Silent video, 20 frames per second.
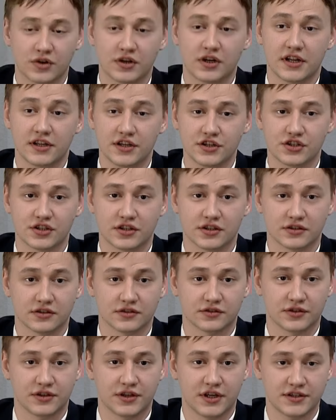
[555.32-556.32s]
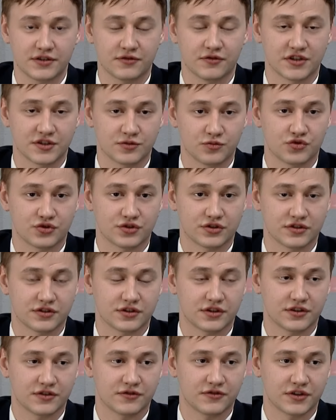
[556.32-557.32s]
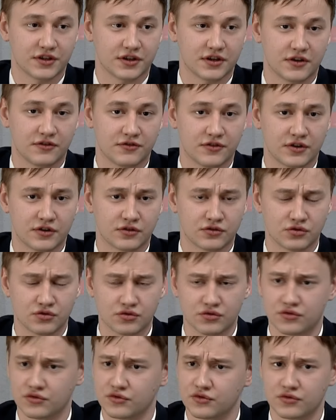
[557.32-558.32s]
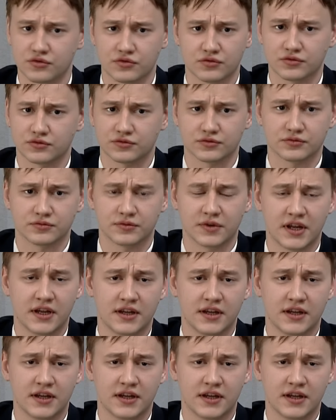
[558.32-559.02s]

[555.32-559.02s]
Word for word: конечно, есть возможность это фотографировать, но